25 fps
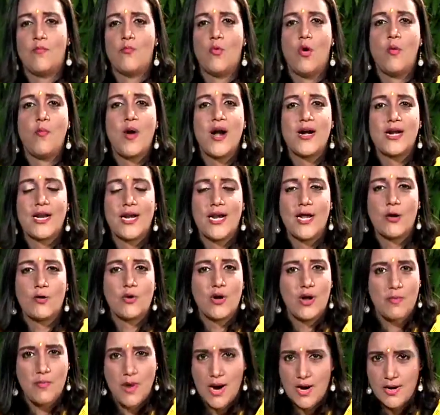మొహమాటం
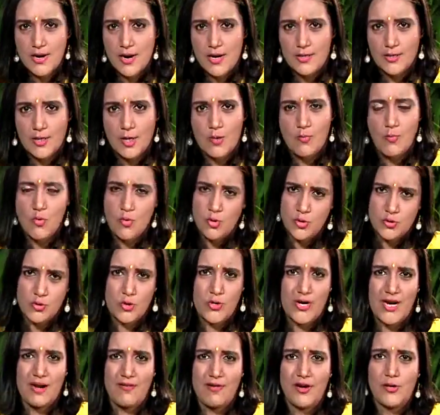లేకుండా మాట్లాడతారు
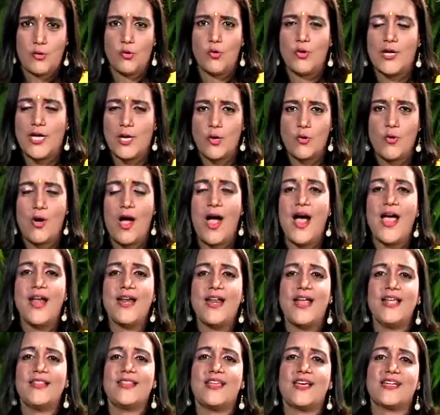ముక్కుసూటిగా వెళ్తుంటారు
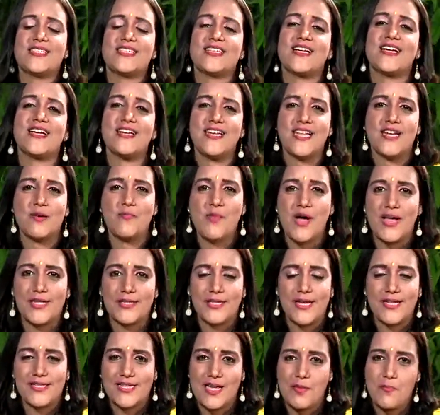ఆయనే దర్శక
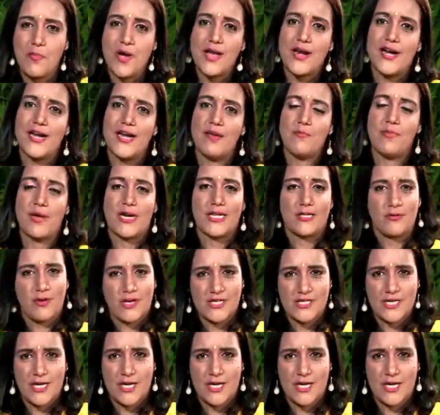నిర్మాత తమ్మారెడ్డి భరద్వాజ